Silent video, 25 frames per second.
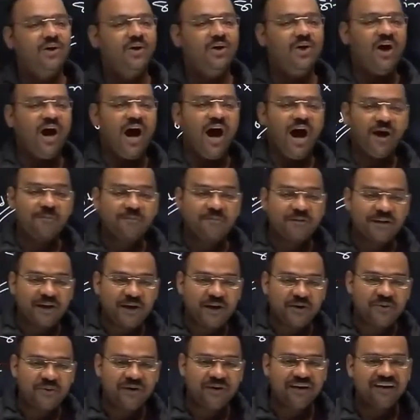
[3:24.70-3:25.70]
अब क्या
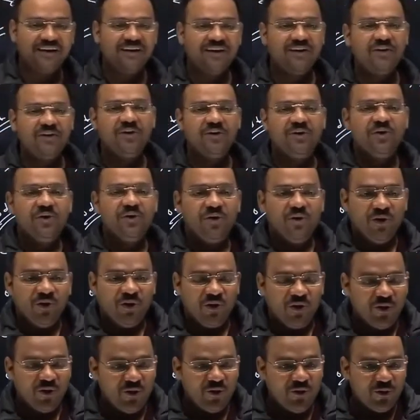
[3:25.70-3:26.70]
हुआ
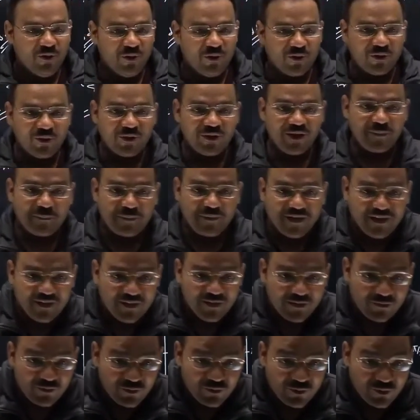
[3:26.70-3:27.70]
लोगों ने पहले
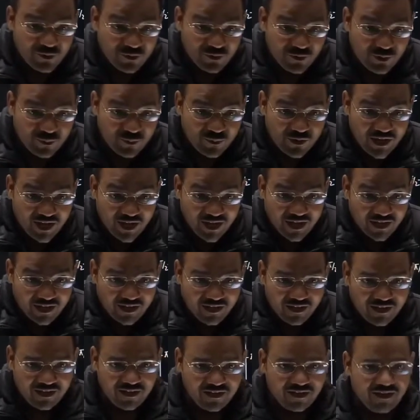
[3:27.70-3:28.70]
उल्लू को बुलाया
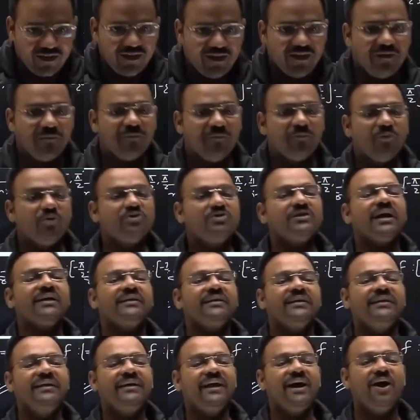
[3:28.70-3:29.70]
वो चाहते
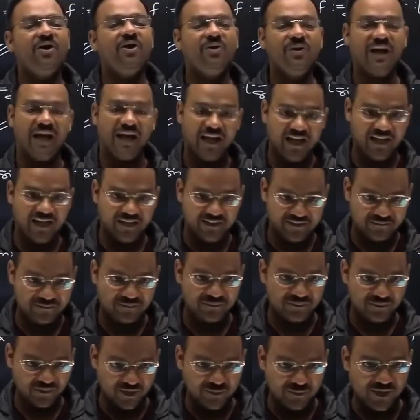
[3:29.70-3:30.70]
थे कि आउल आए
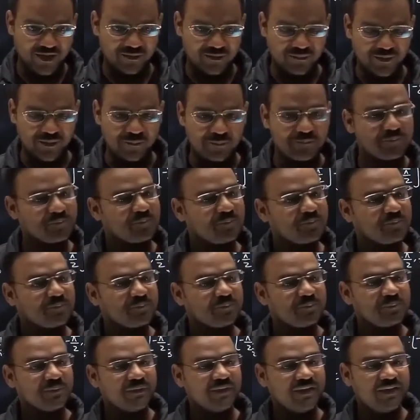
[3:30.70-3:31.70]
दिमाग में
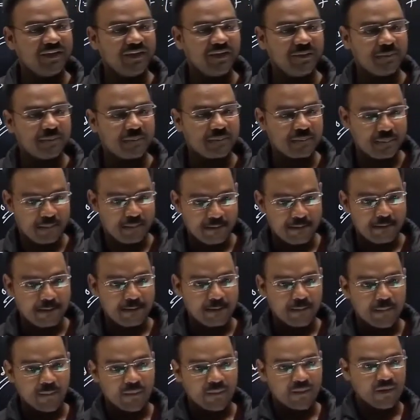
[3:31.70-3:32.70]
ठीक है
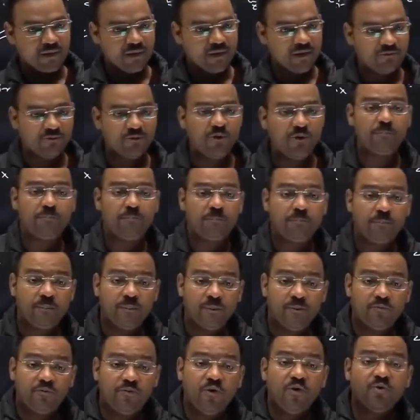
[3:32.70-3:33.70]
वो
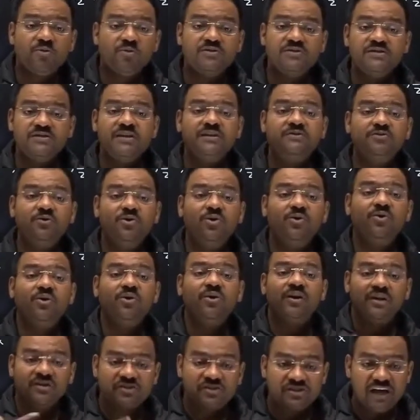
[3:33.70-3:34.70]
वो उस चीज को
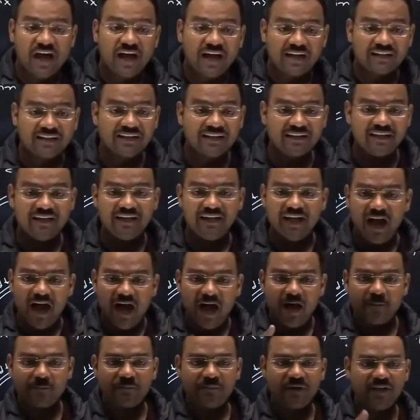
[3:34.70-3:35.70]
चाहते थे
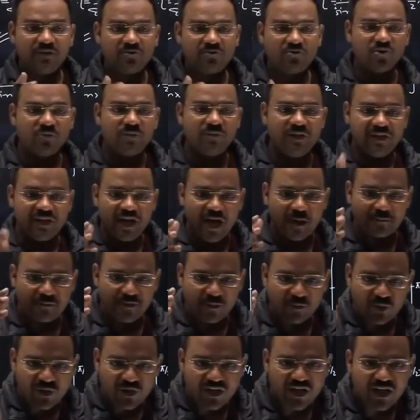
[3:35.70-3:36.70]
आपने जो भी आपकी
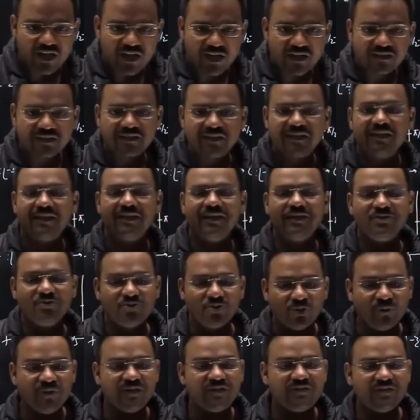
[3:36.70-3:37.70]
बुरी आदतें हैं जो
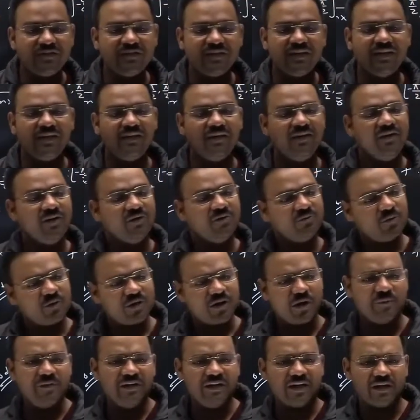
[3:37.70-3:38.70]
भी चीजें हैं वो
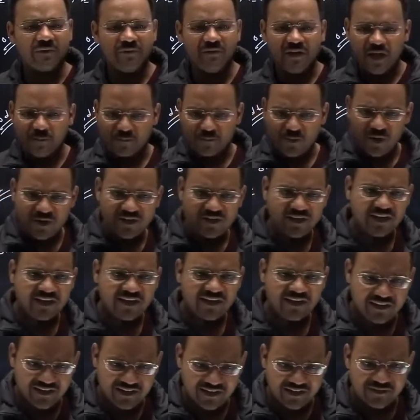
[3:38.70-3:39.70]
कभी ना कभी आपको अट्रैक्ट
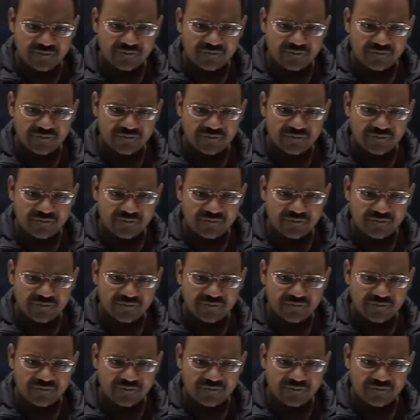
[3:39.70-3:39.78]
किए हैं